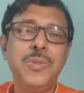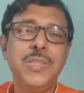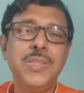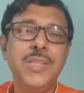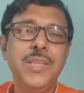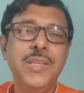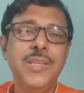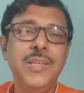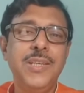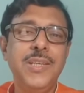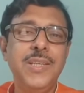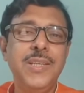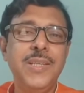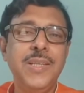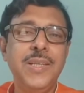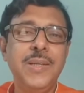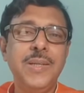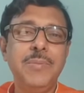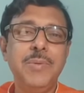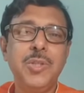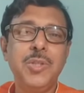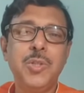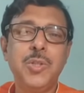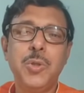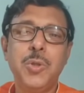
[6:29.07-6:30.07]
সেইখানে
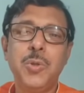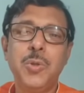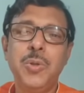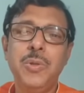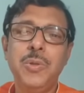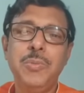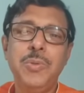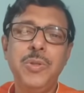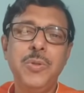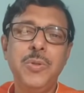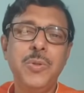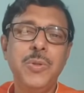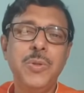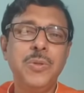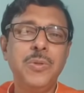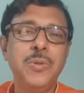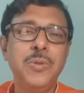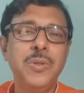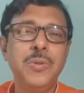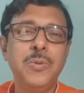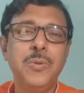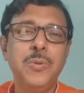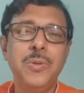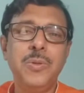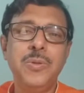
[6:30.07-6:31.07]
দেখবে স্বরলিপি ধরে
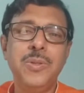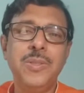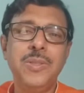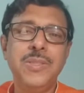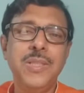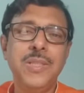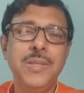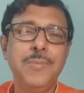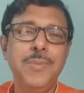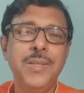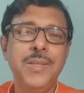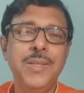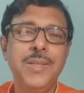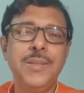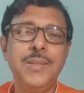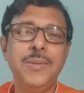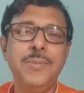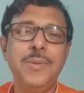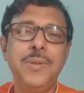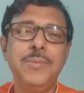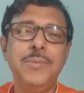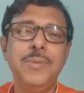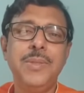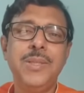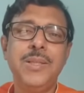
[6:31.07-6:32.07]
ধরে ধরে ধরে যেই বাজাতে
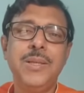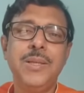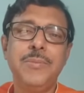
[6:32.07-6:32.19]
পারবে